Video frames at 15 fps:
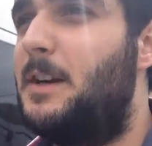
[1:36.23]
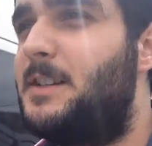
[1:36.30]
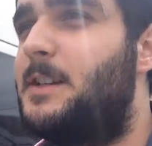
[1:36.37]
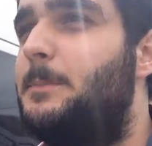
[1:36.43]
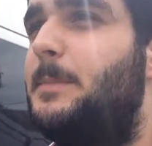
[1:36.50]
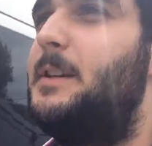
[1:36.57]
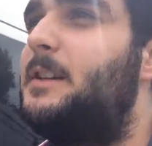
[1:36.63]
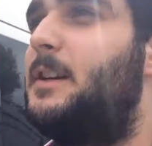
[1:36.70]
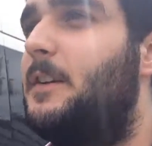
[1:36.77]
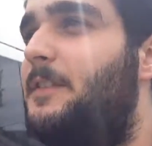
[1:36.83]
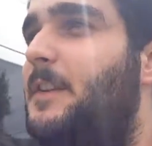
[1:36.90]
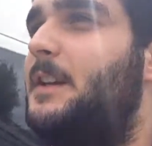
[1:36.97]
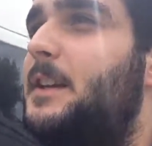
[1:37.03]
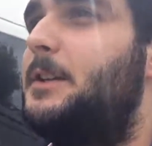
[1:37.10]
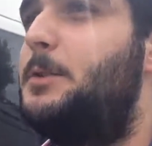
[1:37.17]
başka bir
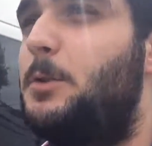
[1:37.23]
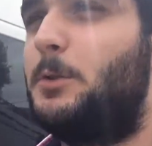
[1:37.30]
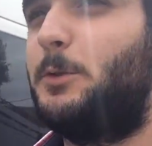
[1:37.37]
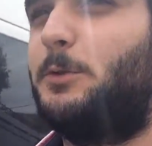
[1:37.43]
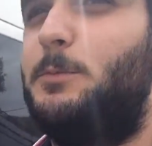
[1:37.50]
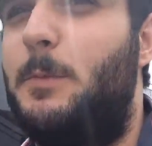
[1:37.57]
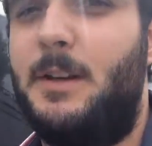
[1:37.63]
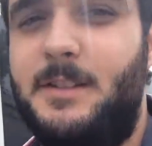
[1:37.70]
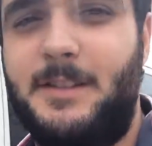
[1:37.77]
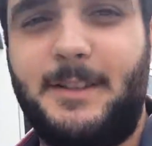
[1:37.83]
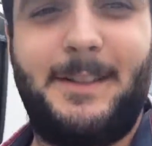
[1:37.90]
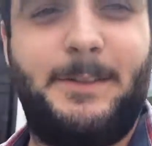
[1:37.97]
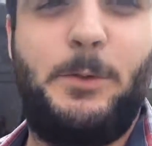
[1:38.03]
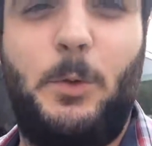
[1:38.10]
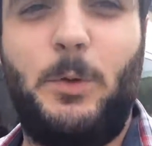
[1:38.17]
kafeye geçiyoruz
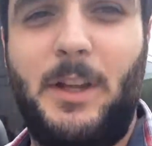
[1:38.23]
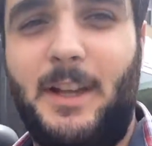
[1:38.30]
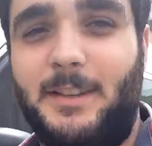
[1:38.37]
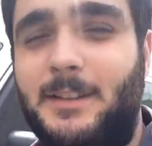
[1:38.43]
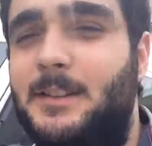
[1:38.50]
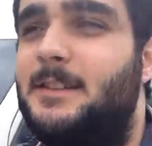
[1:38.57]
manzarası olan.